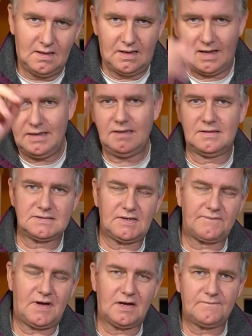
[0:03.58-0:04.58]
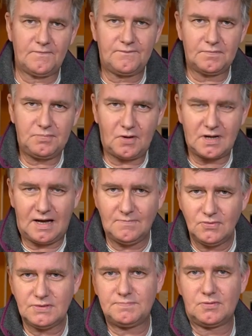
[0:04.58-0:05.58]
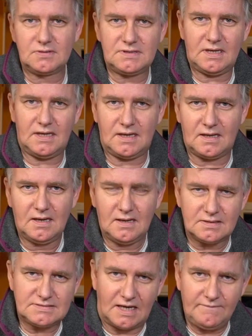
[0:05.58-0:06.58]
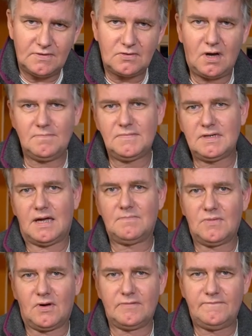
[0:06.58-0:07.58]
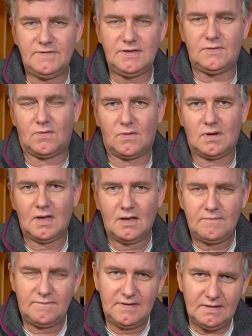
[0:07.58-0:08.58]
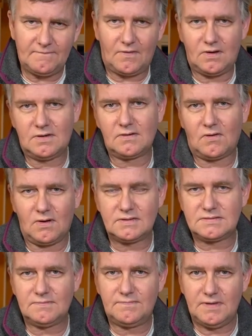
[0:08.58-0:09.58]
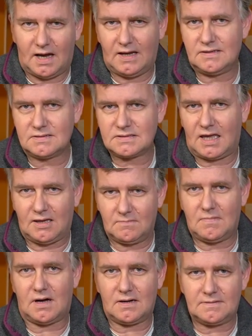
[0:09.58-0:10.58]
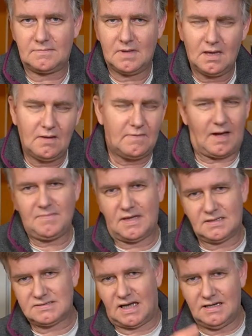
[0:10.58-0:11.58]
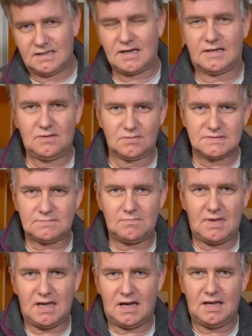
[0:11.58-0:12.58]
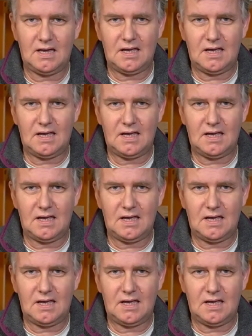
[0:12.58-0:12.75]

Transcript: Hi, hier ist der Frank von foodbloghamburg.de. Sei willkommen in einem neuen Video. Wir wollen heute wieder ein Getränk machen. Wir haben ja jetzt alle keine Lust mehr